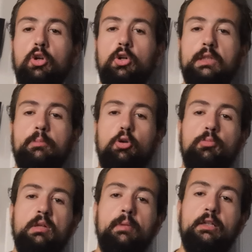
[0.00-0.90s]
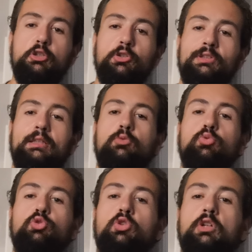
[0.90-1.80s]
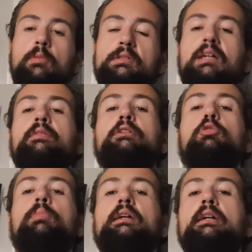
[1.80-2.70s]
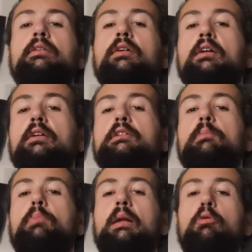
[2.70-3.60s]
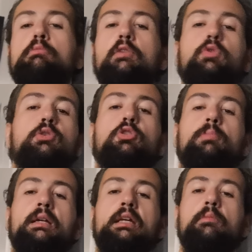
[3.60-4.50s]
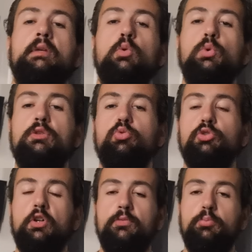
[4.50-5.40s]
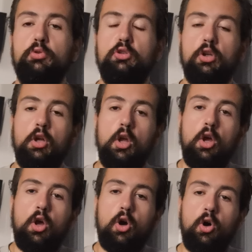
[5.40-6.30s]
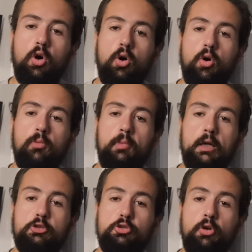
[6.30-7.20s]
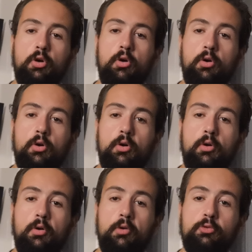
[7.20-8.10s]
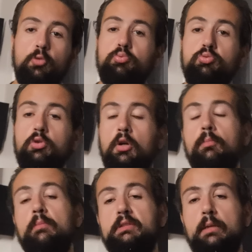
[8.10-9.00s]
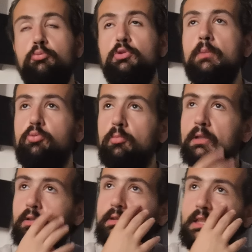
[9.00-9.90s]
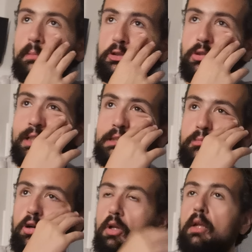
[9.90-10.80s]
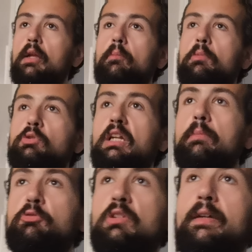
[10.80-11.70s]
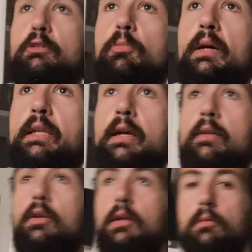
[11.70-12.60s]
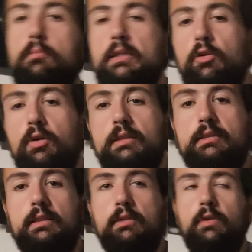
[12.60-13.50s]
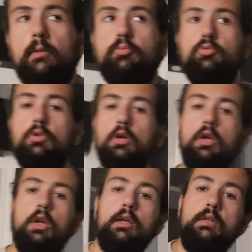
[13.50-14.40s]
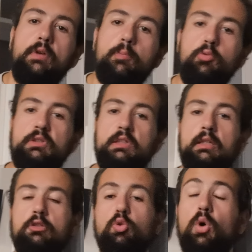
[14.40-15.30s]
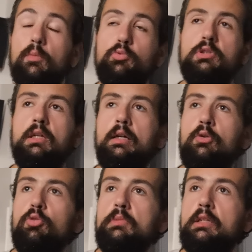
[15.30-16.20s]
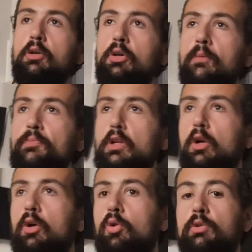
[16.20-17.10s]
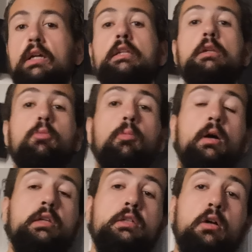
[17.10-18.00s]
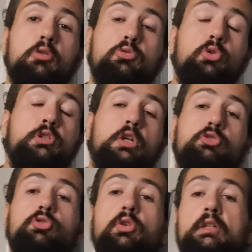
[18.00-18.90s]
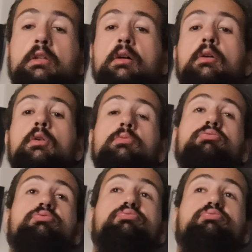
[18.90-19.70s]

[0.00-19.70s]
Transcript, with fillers: lors des premiers matchs. Euh, c'est toujours comme ça avec le Bayern. C'est pas la première fois que le Bayern met 8 ou 9 buts en match euh, de poule, même s'il n'y a plus les poules maintenant, c'est des matchs de classement. Mais on a l'habitude avec le Bayern, Milan AC, Liverpool. Liverpool qui gagne 3 buts à 1 au Milan. On a Lille, bon bah Lille, hein. que dire sur Lille euh,